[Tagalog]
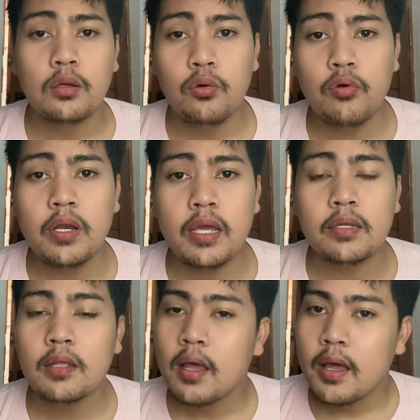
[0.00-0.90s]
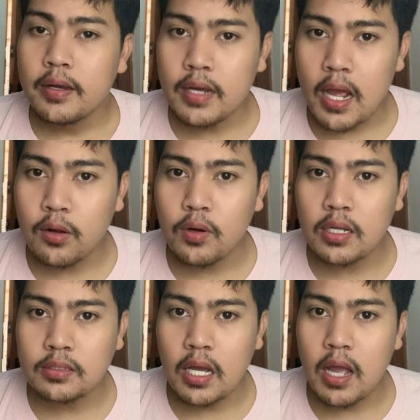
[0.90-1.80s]
Ngunit,
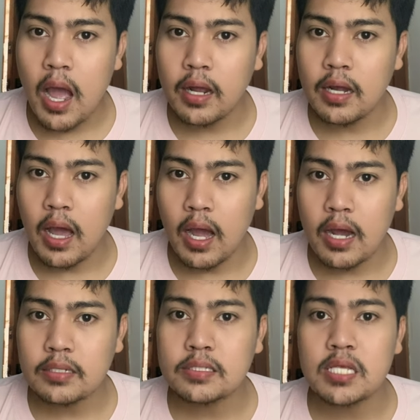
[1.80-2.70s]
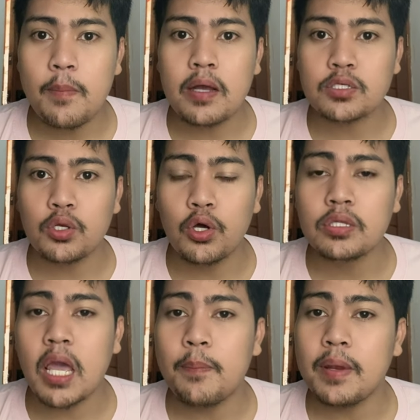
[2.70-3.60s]
nakulanta nga ang lahat sa masunod
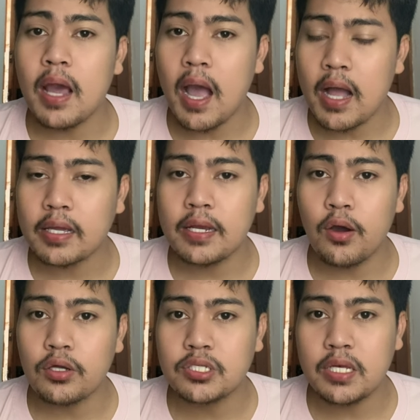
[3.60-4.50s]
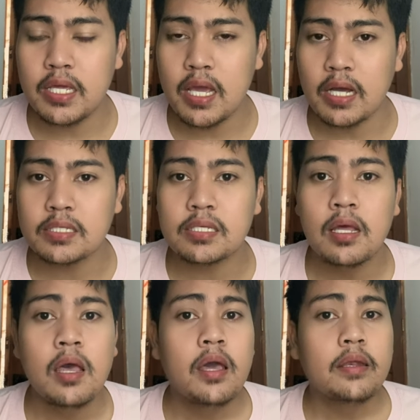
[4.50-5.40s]
na ipinahagi ni Oji
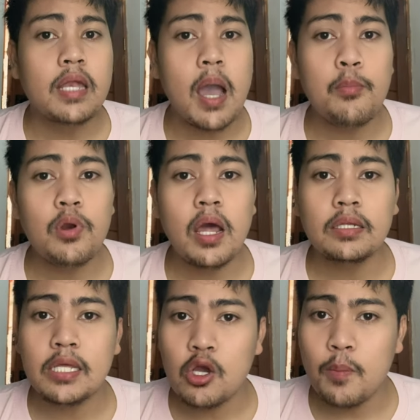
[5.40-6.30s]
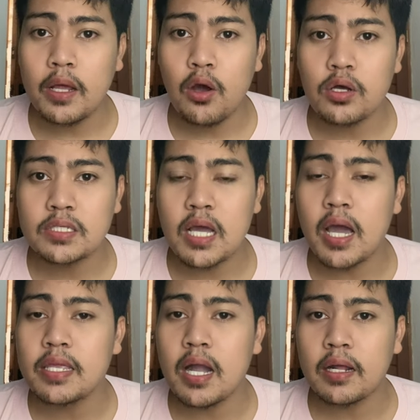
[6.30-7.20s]
Diaz na mula di umano sa
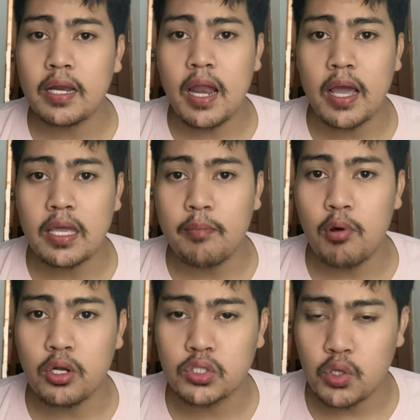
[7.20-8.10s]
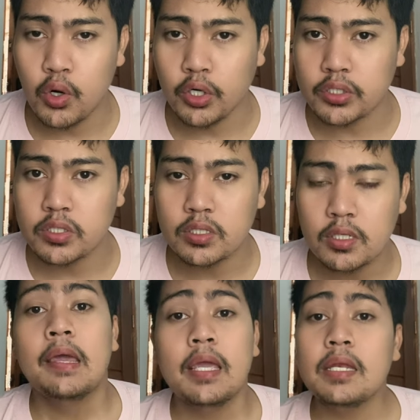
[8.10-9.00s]
kanyang reliable
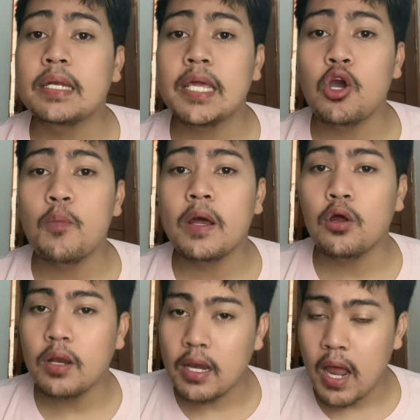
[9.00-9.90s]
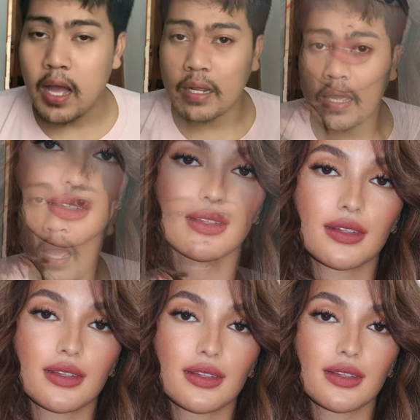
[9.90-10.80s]
source. Hindi umano lalaki
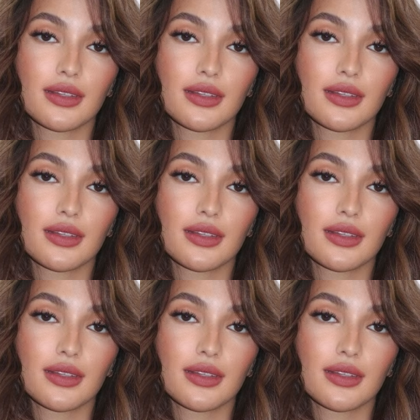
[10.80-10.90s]
ang third